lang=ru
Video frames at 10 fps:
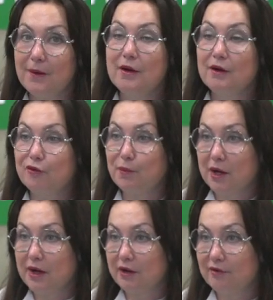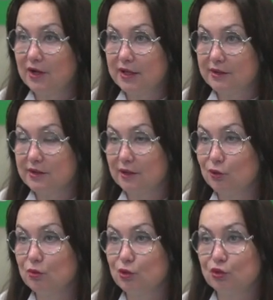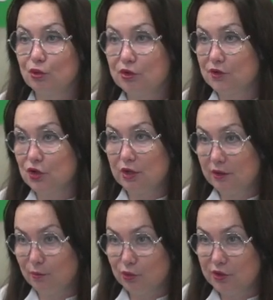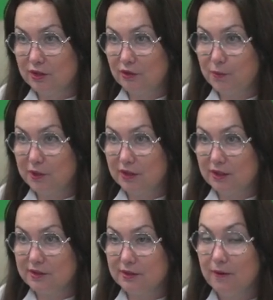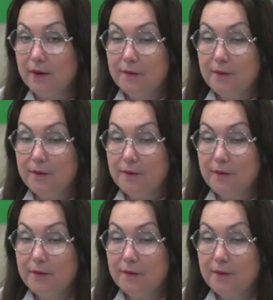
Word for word: в парк, в лес, я думаю, что он совершенно будет не в претензии.